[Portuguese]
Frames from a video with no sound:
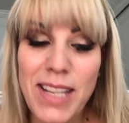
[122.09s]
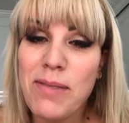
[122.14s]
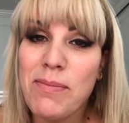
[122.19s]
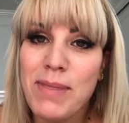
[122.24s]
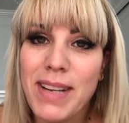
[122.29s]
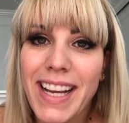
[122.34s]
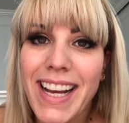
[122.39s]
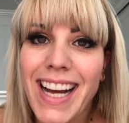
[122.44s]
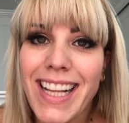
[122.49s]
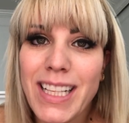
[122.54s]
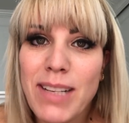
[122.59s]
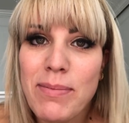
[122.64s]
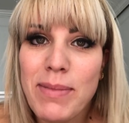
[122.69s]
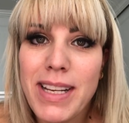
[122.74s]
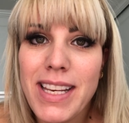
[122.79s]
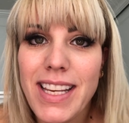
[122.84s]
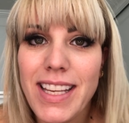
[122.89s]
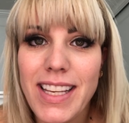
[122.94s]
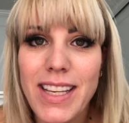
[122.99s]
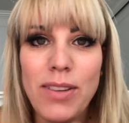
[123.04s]
Obrigada,
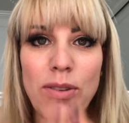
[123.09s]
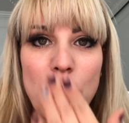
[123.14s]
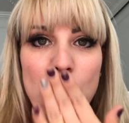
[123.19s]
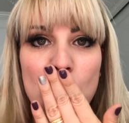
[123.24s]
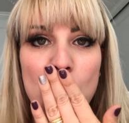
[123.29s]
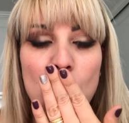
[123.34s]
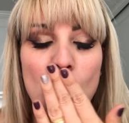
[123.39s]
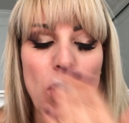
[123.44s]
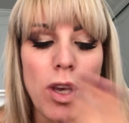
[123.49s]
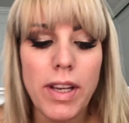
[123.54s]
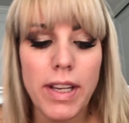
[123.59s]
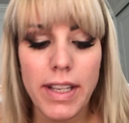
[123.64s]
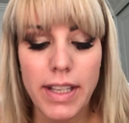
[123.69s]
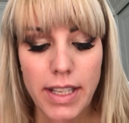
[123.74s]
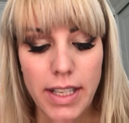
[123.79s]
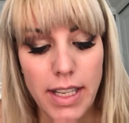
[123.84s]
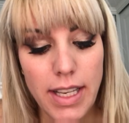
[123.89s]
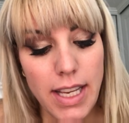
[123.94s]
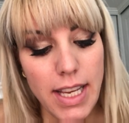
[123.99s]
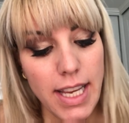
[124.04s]
maninha.
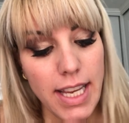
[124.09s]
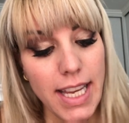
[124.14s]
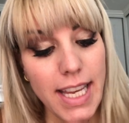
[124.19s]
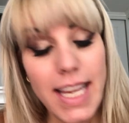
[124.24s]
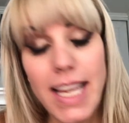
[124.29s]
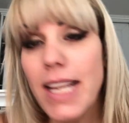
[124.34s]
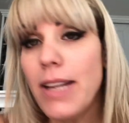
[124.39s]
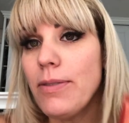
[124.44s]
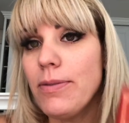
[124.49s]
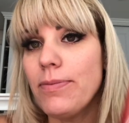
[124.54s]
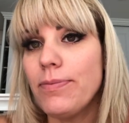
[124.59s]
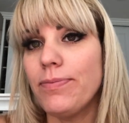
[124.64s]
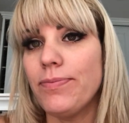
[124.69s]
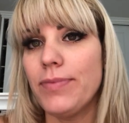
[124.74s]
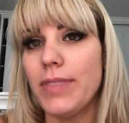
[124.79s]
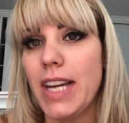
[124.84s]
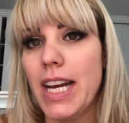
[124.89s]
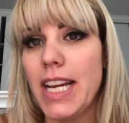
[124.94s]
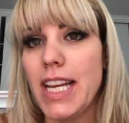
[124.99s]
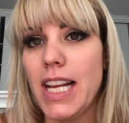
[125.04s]
E
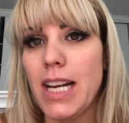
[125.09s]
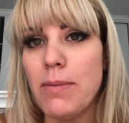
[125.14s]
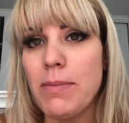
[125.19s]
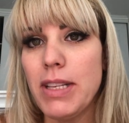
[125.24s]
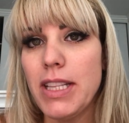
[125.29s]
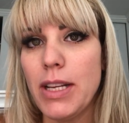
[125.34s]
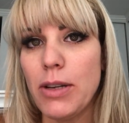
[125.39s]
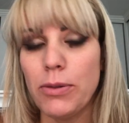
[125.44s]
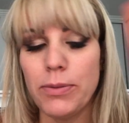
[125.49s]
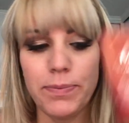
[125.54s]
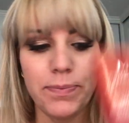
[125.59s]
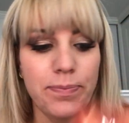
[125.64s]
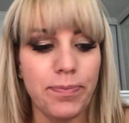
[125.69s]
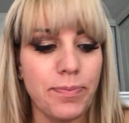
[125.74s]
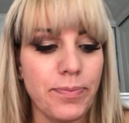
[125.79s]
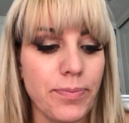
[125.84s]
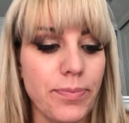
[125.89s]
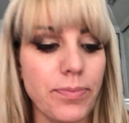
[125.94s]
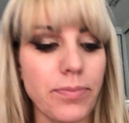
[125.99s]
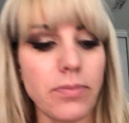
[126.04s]
aí ela me deu.
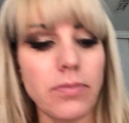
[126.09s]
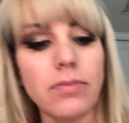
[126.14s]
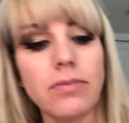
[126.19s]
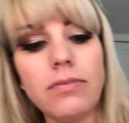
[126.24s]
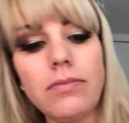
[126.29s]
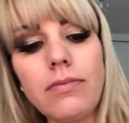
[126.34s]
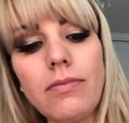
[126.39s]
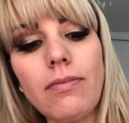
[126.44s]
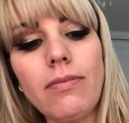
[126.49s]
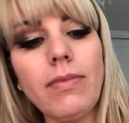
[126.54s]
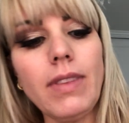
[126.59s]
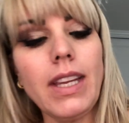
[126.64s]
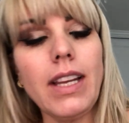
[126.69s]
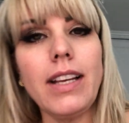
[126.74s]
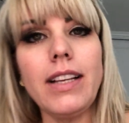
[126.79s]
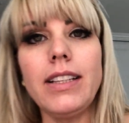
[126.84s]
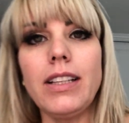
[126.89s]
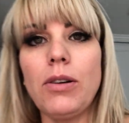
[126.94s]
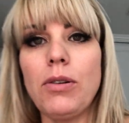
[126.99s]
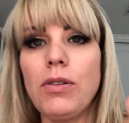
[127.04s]

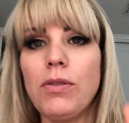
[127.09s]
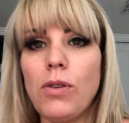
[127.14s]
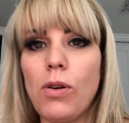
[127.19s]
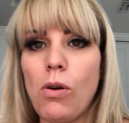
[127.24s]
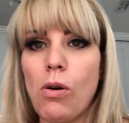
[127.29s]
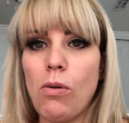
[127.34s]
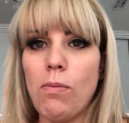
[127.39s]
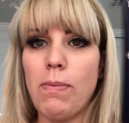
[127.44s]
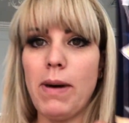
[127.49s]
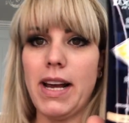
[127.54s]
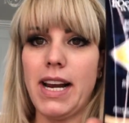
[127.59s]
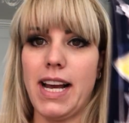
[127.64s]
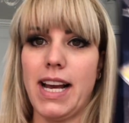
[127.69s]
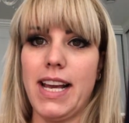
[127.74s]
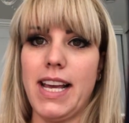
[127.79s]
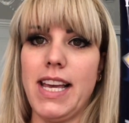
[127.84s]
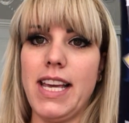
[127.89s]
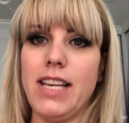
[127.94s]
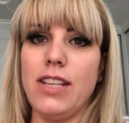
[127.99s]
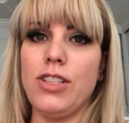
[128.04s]
Então eu vou
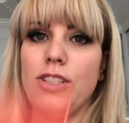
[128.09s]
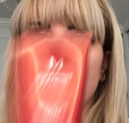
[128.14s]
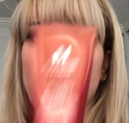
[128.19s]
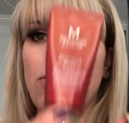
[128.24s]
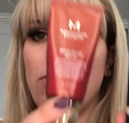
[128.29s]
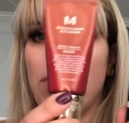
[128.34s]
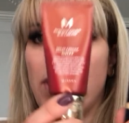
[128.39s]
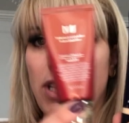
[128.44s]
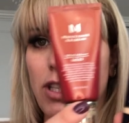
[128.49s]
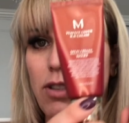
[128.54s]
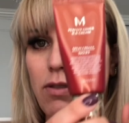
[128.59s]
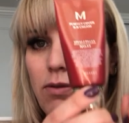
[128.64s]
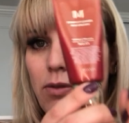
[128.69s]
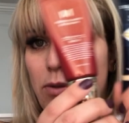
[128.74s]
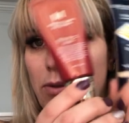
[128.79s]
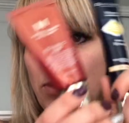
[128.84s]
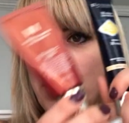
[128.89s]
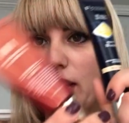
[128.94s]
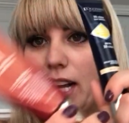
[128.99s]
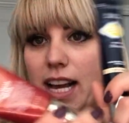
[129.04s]
comparar este com este. Eu
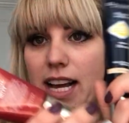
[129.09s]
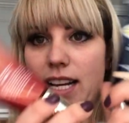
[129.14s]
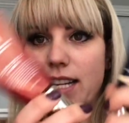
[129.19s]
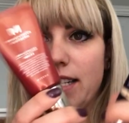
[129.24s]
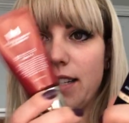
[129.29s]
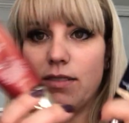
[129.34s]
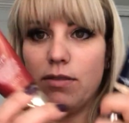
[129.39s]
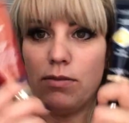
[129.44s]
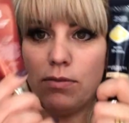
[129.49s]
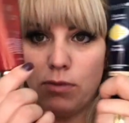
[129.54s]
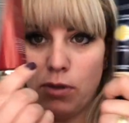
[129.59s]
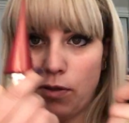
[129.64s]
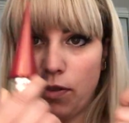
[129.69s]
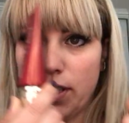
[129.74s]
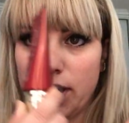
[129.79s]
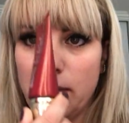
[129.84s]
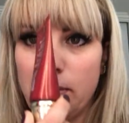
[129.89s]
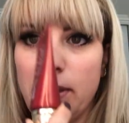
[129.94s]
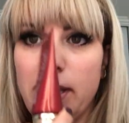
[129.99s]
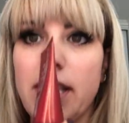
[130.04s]
vou usar, vou
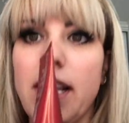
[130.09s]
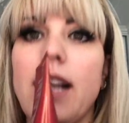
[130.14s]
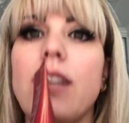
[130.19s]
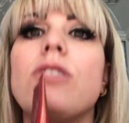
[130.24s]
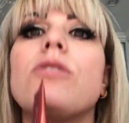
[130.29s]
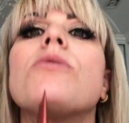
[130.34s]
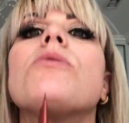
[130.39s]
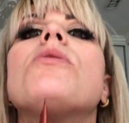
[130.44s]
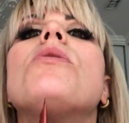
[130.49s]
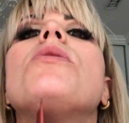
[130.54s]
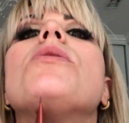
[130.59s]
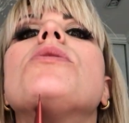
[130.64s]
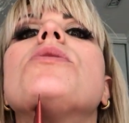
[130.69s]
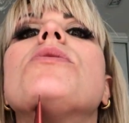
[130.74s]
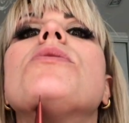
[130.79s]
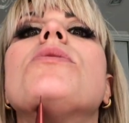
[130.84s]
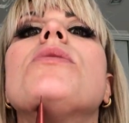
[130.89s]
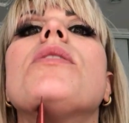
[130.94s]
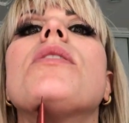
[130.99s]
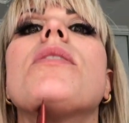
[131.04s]
fazer metade do
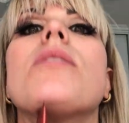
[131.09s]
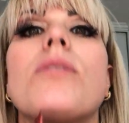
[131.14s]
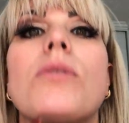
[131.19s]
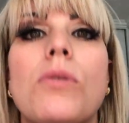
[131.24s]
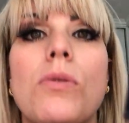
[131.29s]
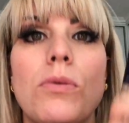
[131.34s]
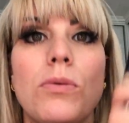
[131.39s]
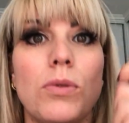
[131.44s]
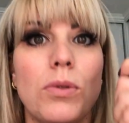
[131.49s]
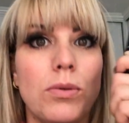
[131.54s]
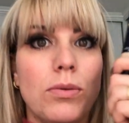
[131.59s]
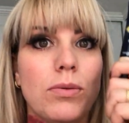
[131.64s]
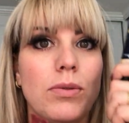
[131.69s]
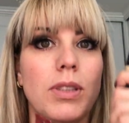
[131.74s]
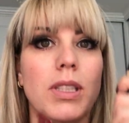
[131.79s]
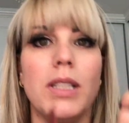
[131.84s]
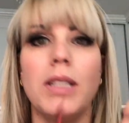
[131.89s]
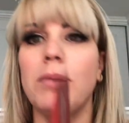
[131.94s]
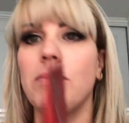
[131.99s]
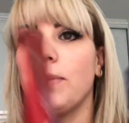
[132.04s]
rosto com um
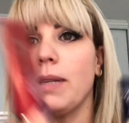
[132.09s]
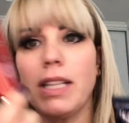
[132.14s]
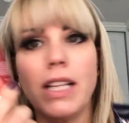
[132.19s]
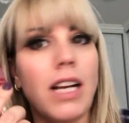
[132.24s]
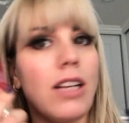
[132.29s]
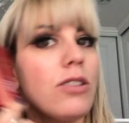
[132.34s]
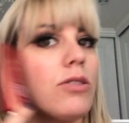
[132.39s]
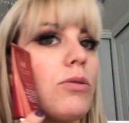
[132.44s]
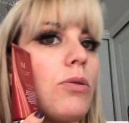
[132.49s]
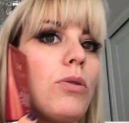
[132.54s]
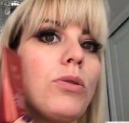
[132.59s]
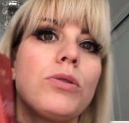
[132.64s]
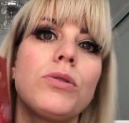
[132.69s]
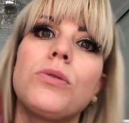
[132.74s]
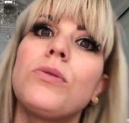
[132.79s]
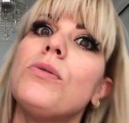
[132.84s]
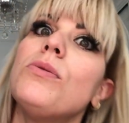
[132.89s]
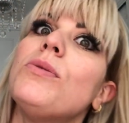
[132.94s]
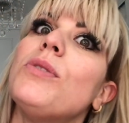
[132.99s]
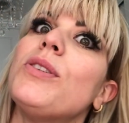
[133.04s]
e metade do rosto
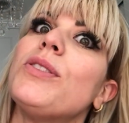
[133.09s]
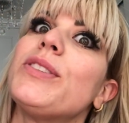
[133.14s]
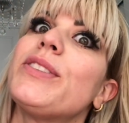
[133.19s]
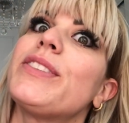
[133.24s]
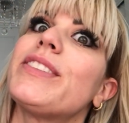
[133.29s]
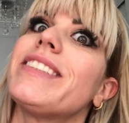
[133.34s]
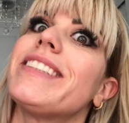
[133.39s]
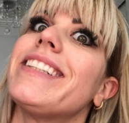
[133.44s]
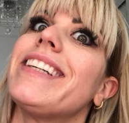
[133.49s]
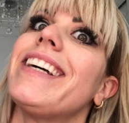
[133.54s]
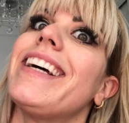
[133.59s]
com o outro.